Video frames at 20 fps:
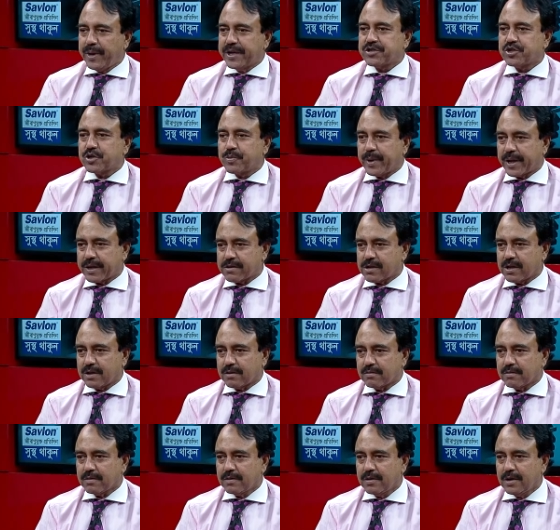বেস্ট ভ্যাকসিন
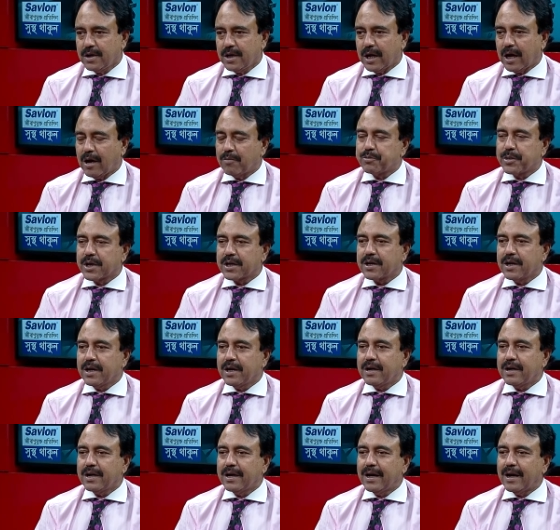আপনাকে
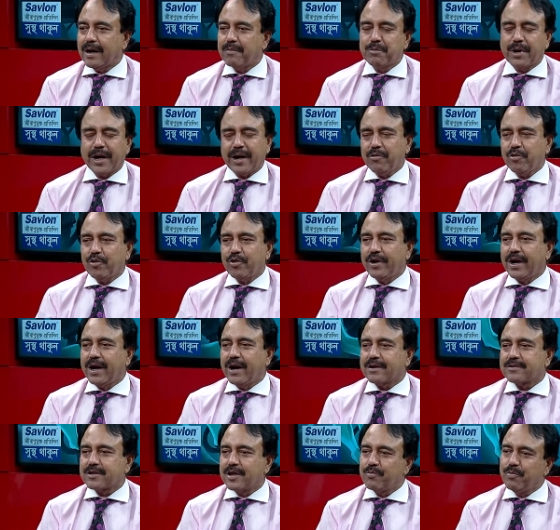আমরা এখন
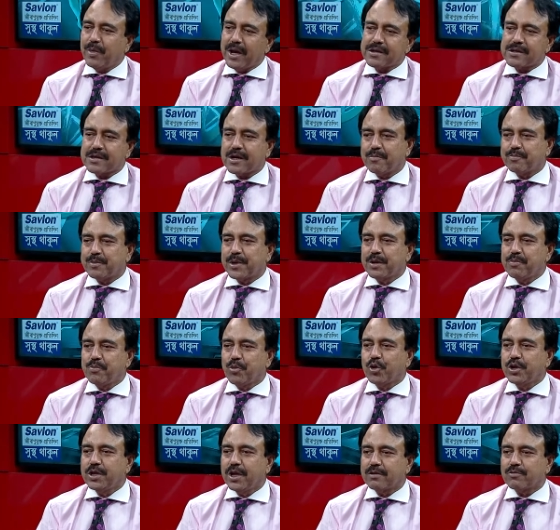রিলাক্টেন্ট মাস্ক আপনাকে
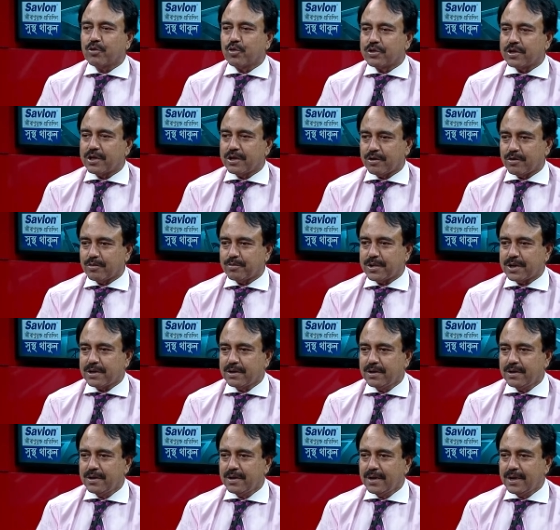পরিধান করতেই হবে
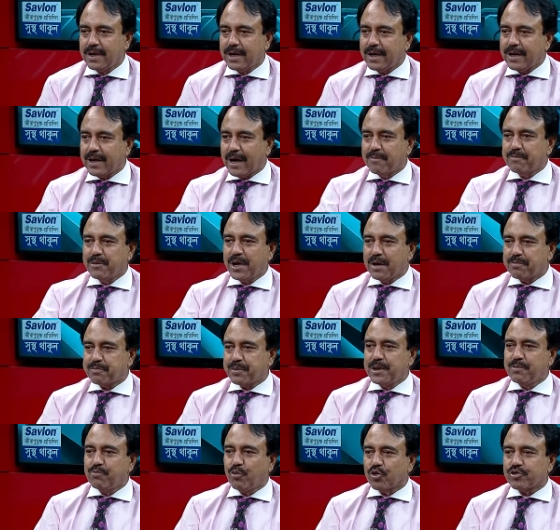এই আমি
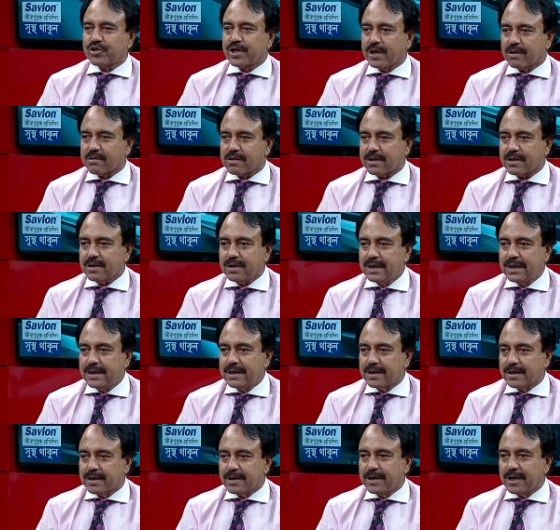আপনি বসে আছি
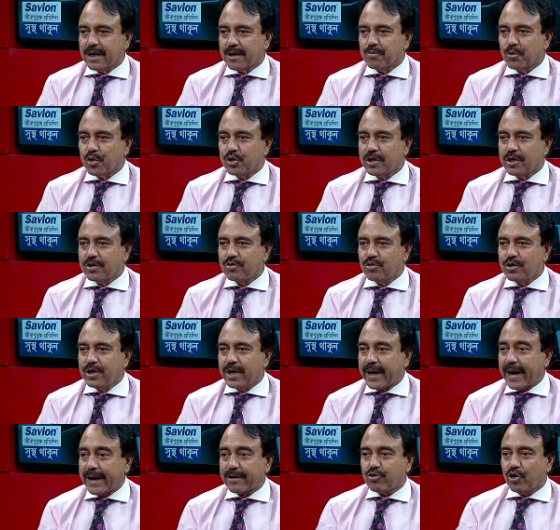ইয়ার মধ্যে যদি
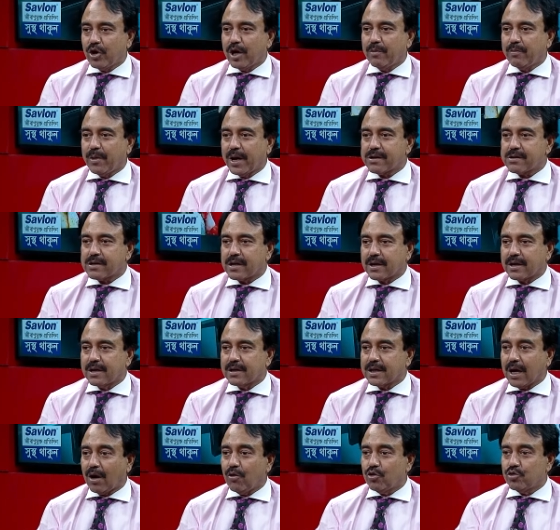একজনের মাস্ক থাকে
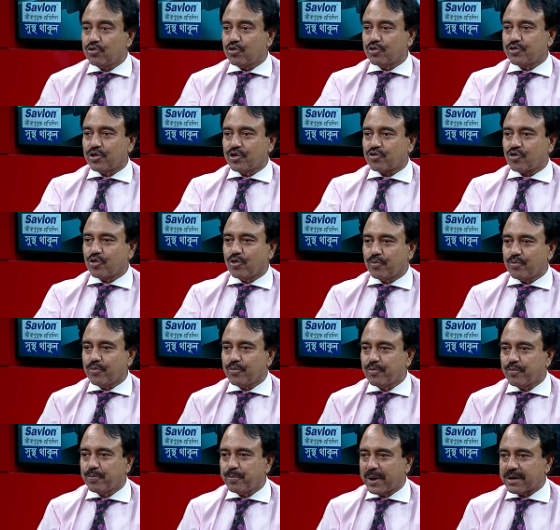তাও যথেষ্ট
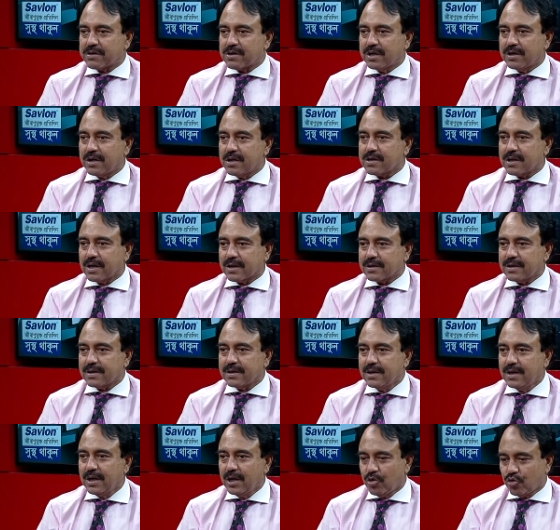পার্সেন্টেজ থাকে
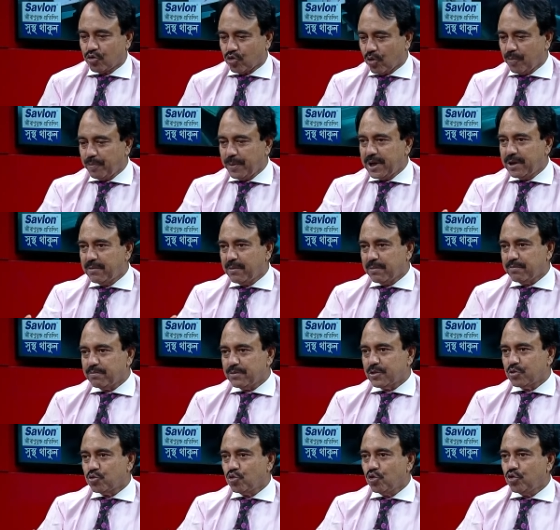সো মিনিমাম
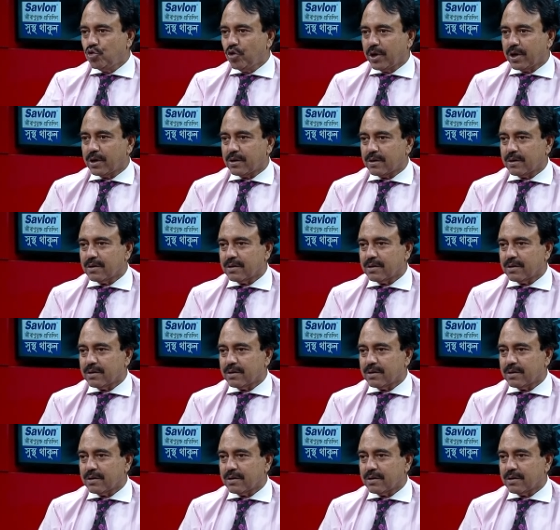দুজনের